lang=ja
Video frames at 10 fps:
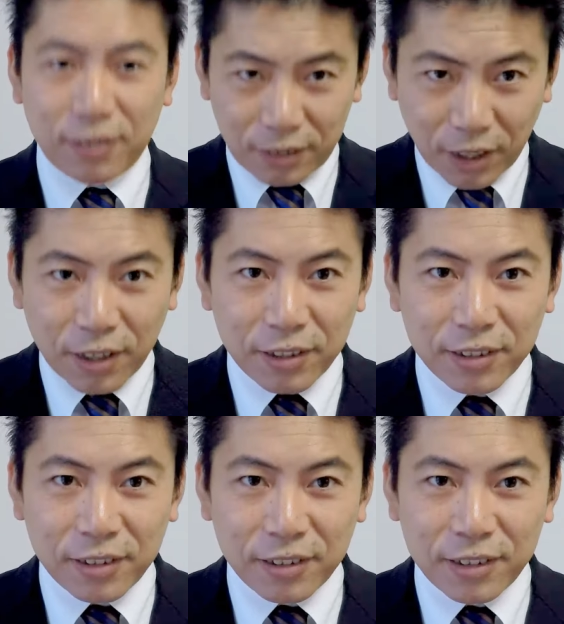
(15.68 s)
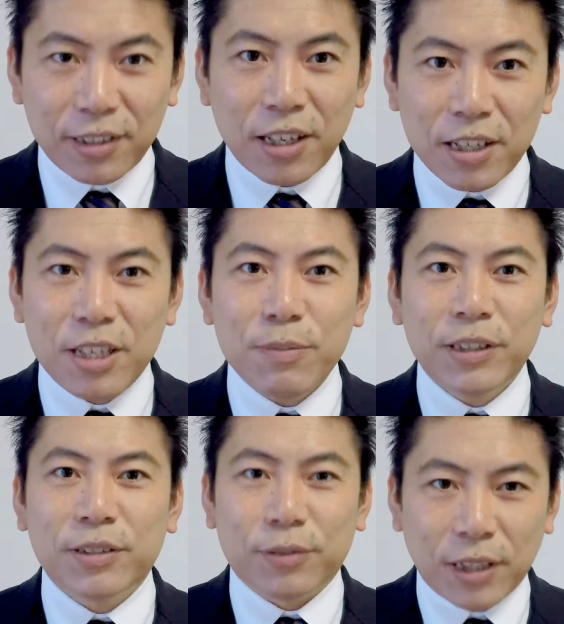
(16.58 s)
て絶対行きま
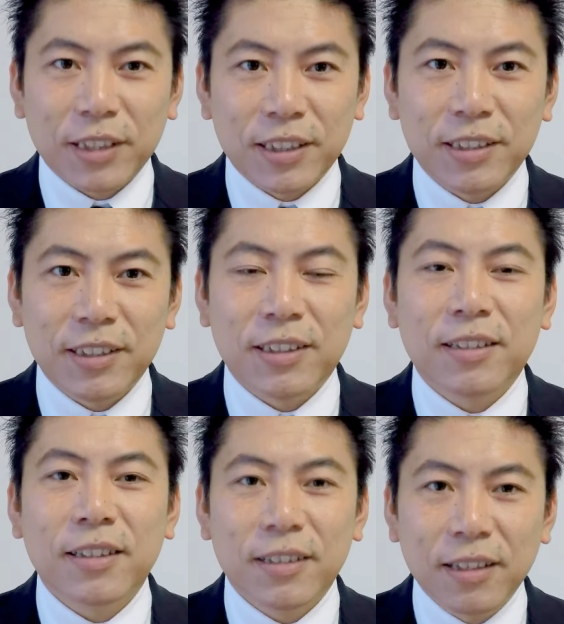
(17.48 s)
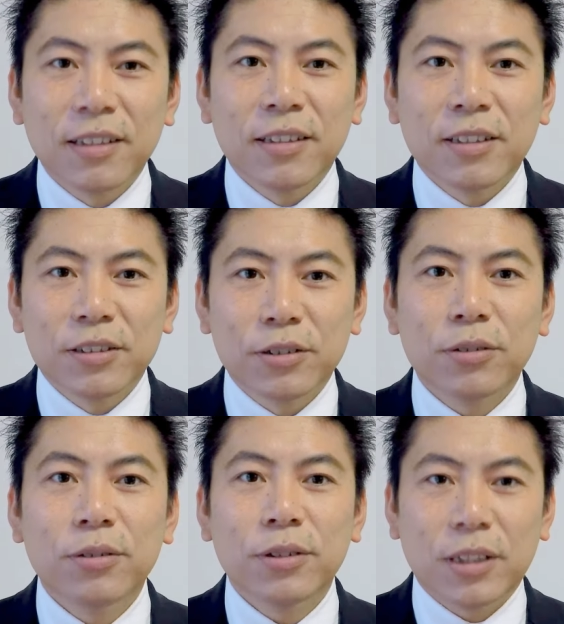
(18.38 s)
すよね、いちにちに何回か。そ
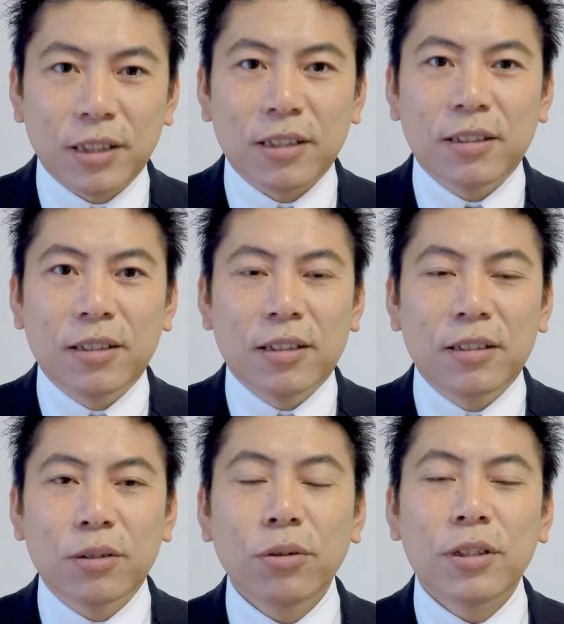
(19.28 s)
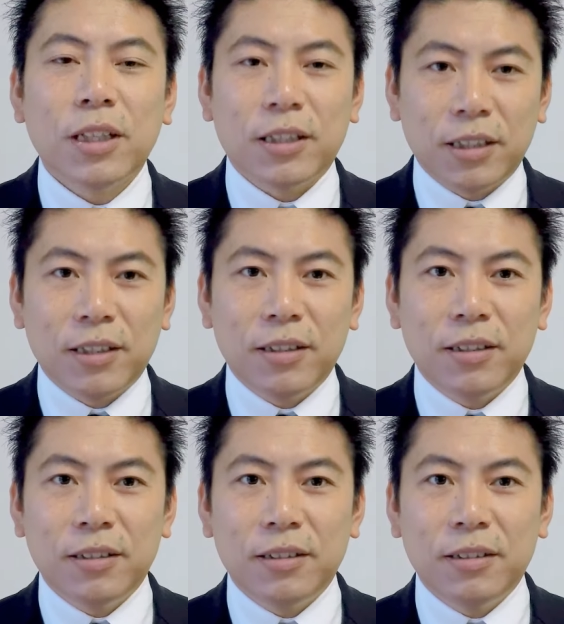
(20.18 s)
の時にトイレに
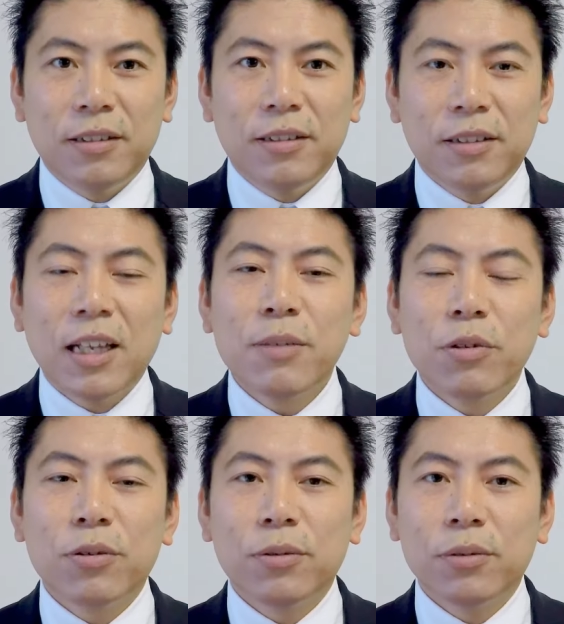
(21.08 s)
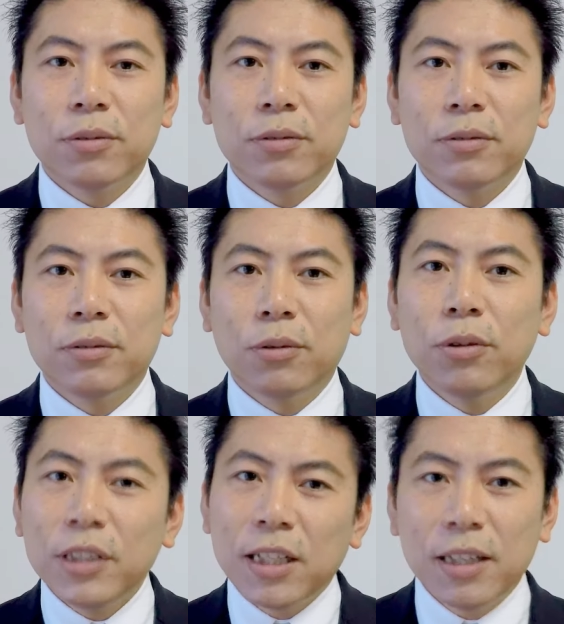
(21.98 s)
何もこう
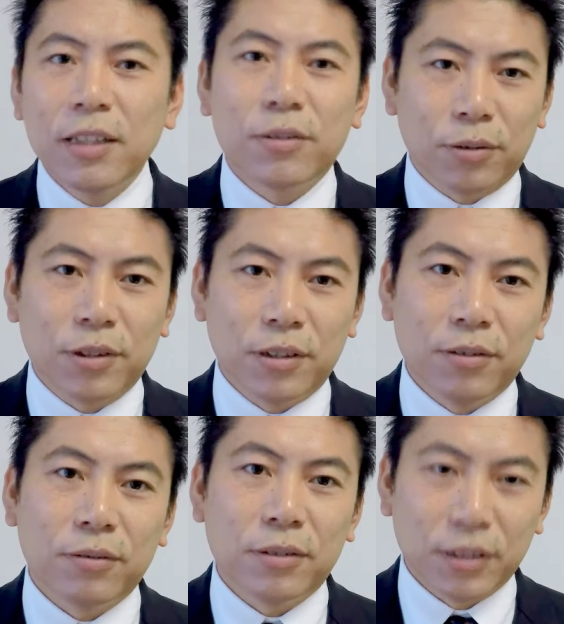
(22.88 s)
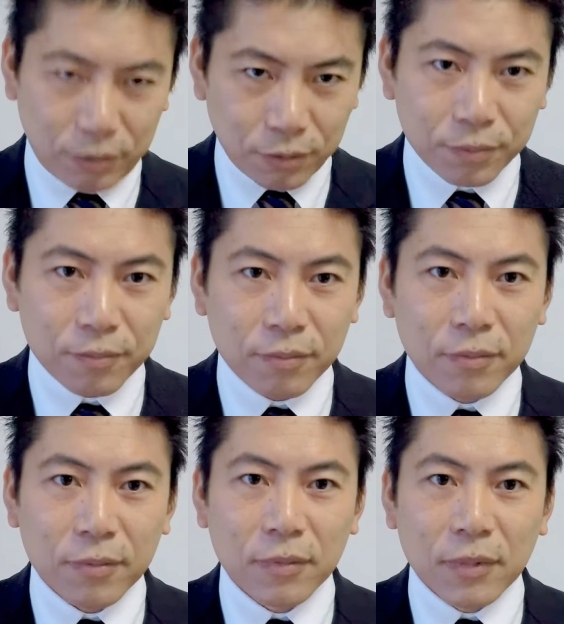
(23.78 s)
置いてない人っているんですよ。
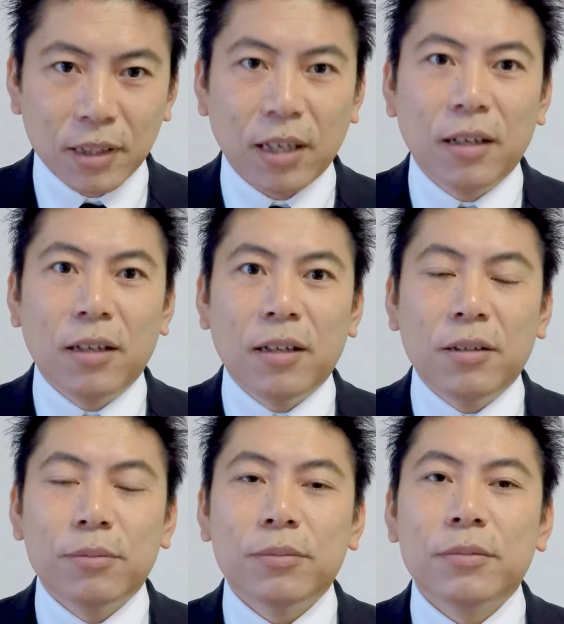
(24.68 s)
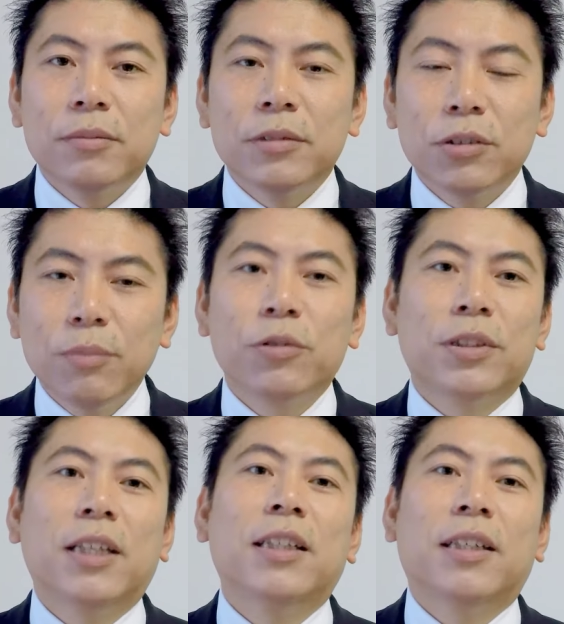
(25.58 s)
でそれもっ
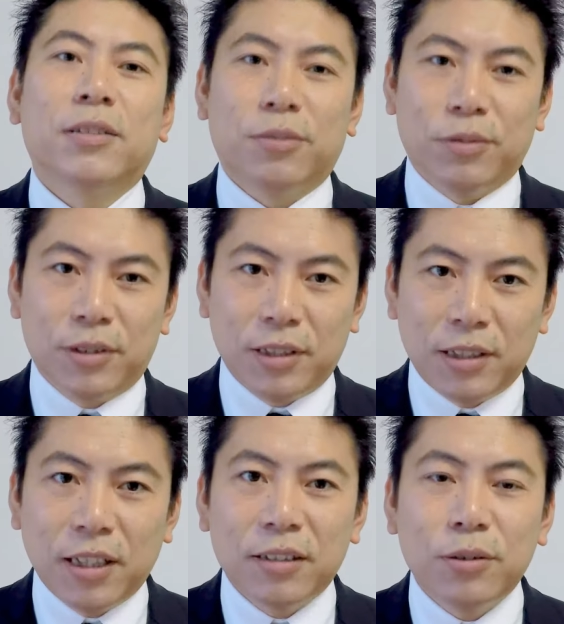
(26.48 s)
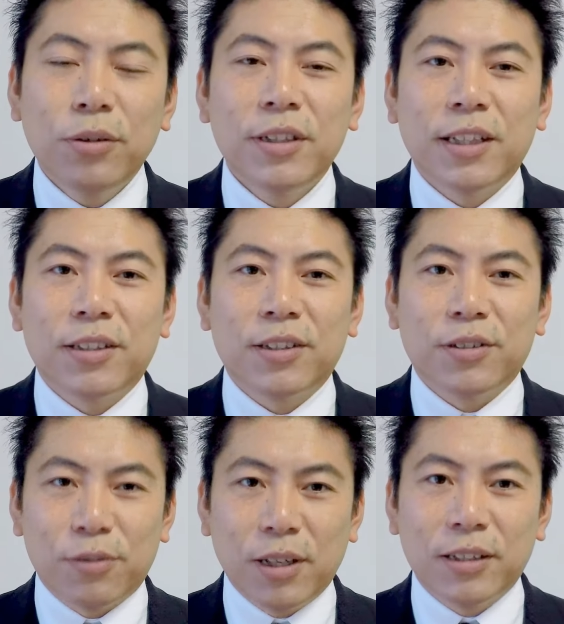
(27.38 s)
たいないなと思っていて、トイレってい
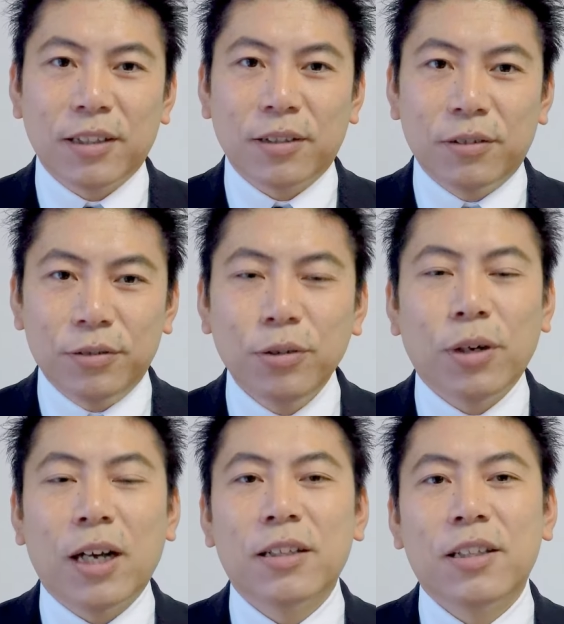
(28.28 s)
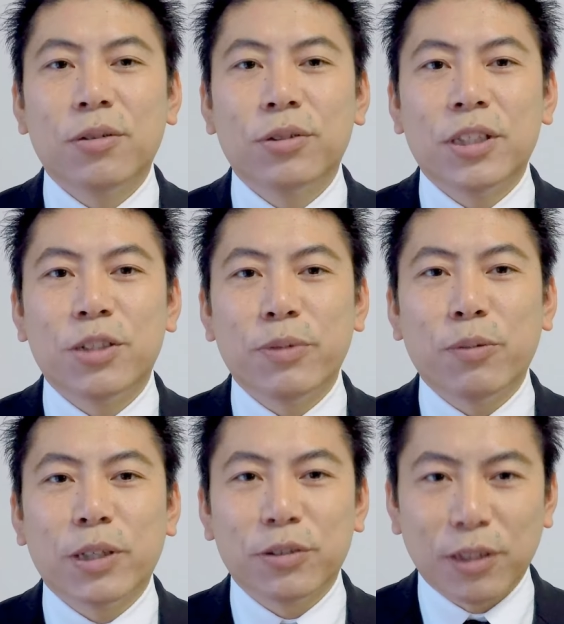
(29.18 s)
うのはなんかふと暗記をしてしまう場所